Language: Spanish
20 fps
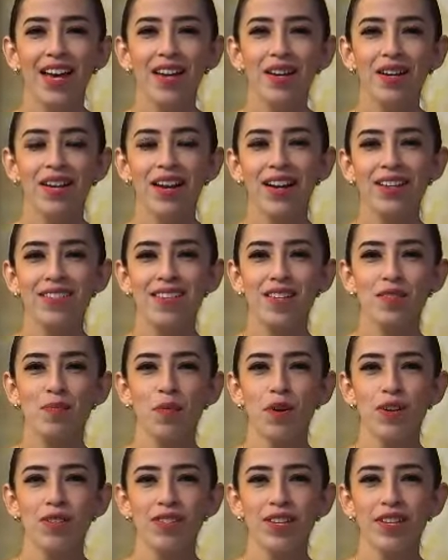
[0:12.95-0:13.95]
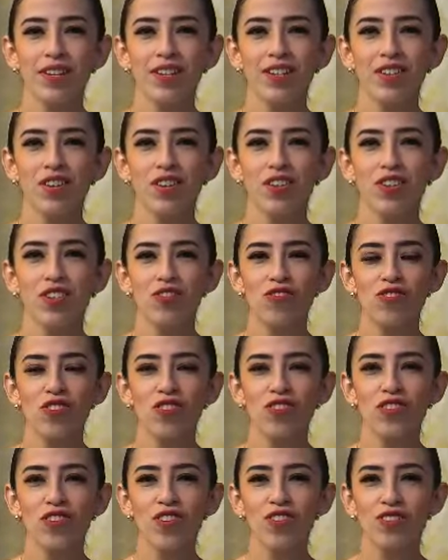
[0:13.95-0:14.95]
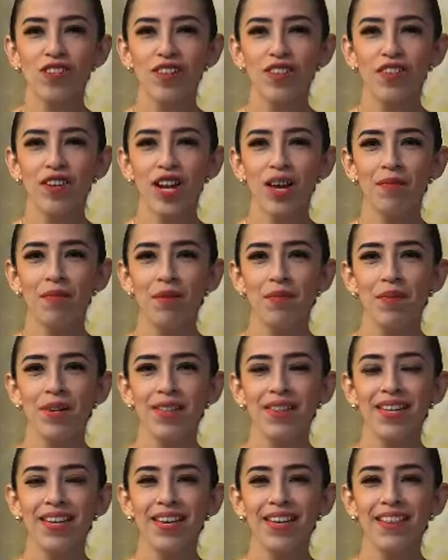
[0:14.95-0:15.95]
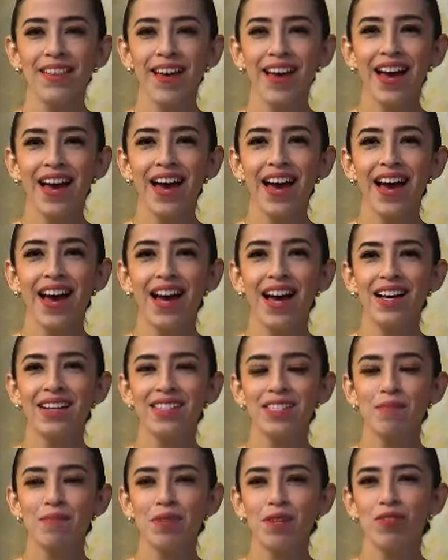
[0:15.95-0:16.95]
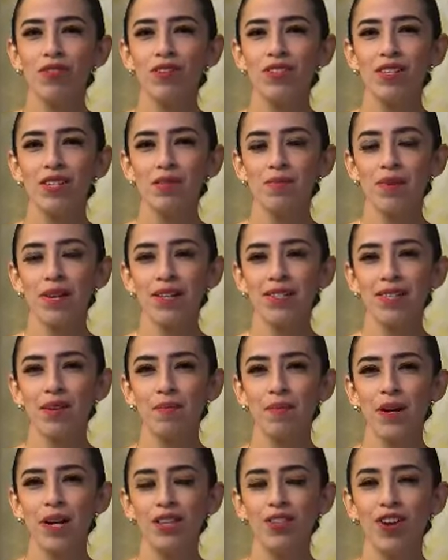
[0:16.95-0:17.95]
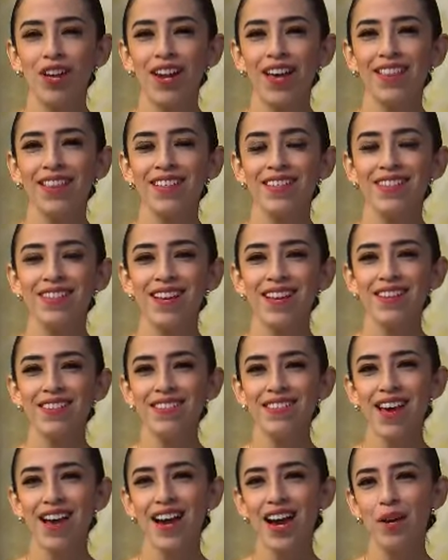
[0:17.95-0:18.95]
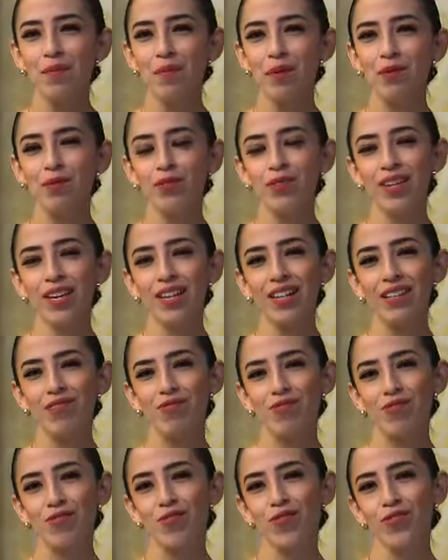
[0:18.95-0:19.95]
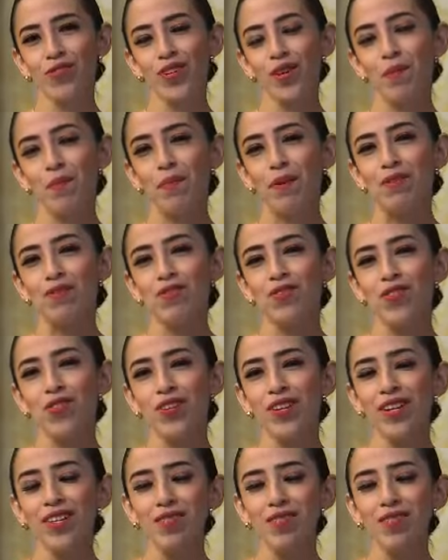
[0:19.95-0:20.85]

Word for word: Gracias por seguir con nosotros. Le doy la bienvenida a Cipse Noticias más temprano a la distancia. Jaime Gutiérrez, nuestro doctor en pensiones.